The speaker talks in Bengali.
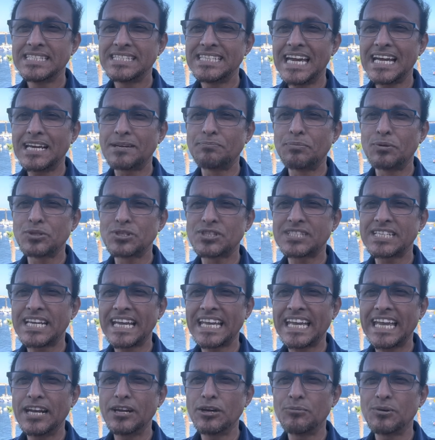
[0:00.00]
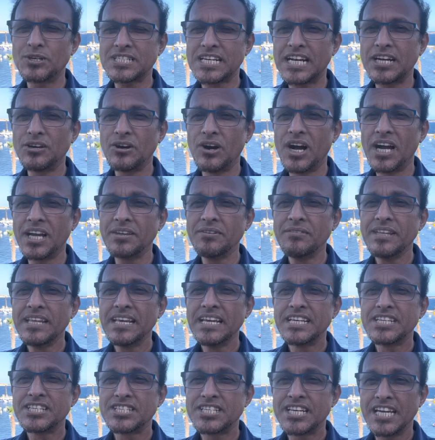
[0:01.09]
চেকপোস্টটা কেন বসানো হয়
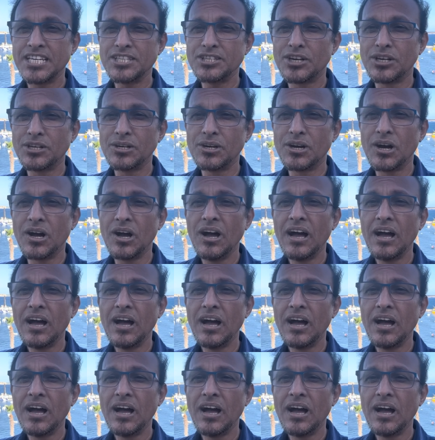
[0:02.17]
সেই জন্য